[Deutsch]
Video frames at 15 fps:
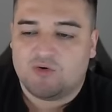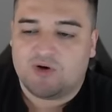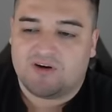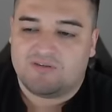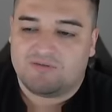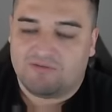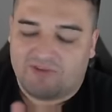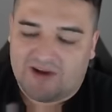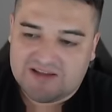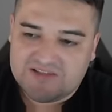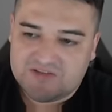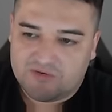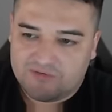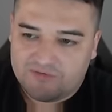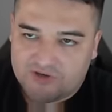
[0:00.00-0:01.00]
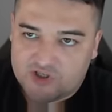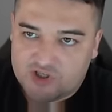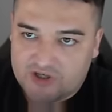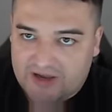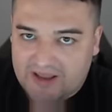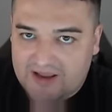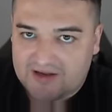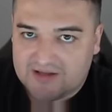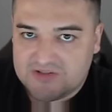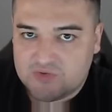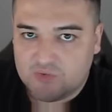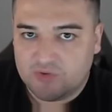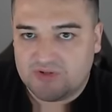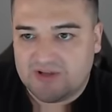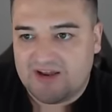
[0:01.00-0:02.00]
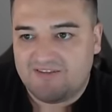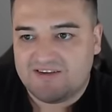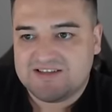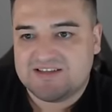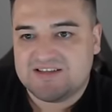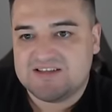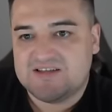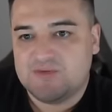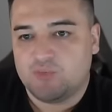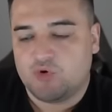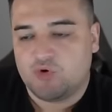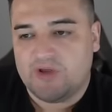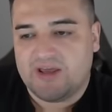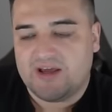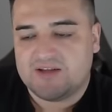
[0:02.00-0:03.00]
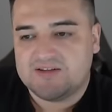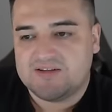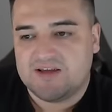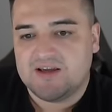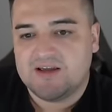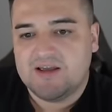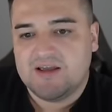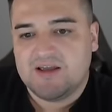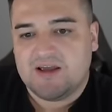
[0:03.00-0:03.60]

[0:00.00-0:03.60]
oder war es noch verstärkt so teilweise, dass die Projekte